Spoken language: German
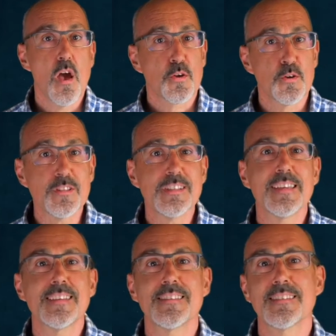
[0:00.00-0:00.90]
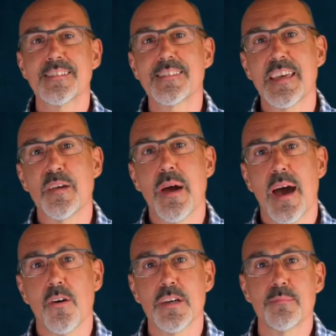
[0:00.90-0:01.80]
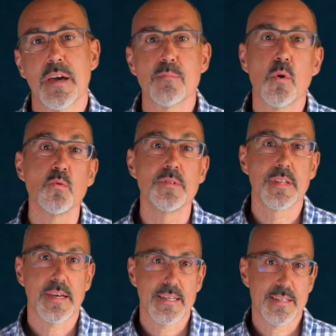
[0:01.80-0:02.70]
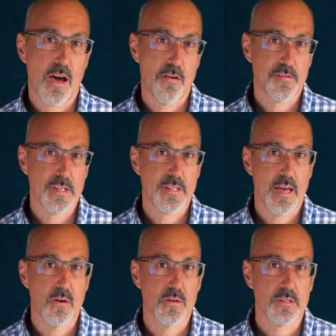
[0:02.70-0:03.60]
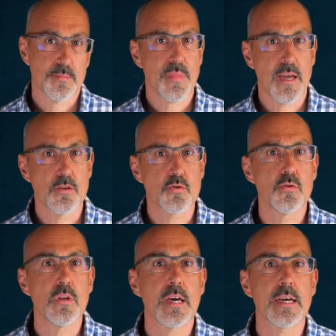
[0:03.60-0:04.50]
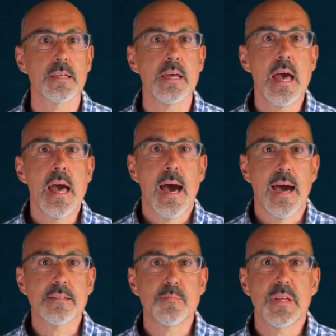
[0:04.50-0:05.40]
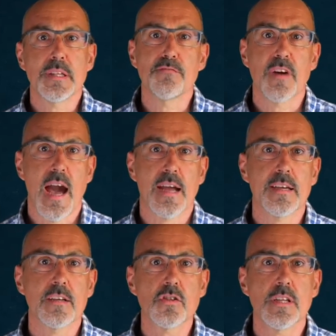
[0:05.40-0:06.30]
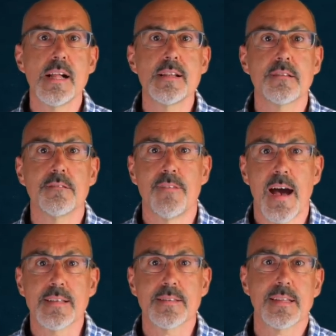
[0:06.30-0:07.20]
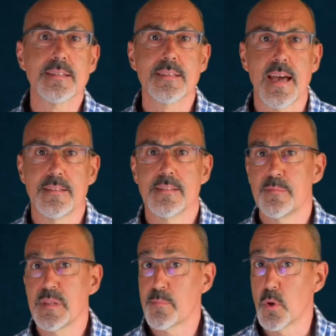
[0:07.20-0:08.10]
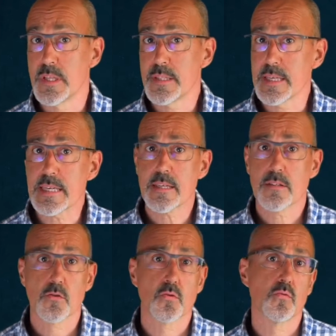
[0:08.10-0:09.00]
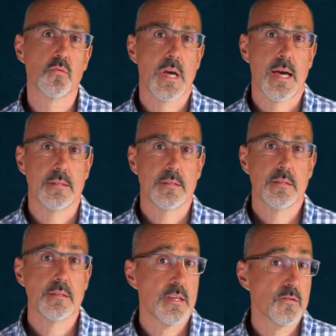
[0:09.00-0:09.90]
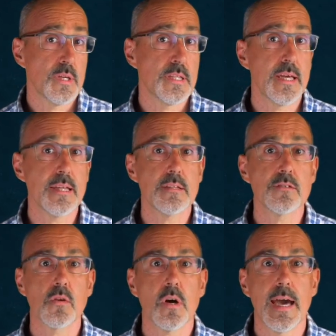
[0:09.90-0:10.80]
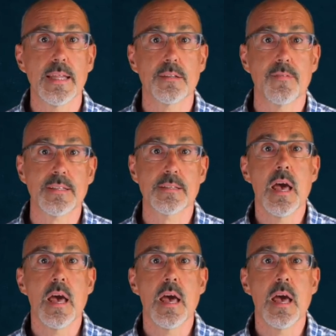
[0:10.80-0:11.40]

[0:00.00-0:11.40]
Kürzlich ist dieses Thema auch in meinem Unterricht aufgetaucht. Eine Schülerin hat mir die Frage gestellt, was das Ganze mit Politik zu tun hat. Sexualität ist doch etwas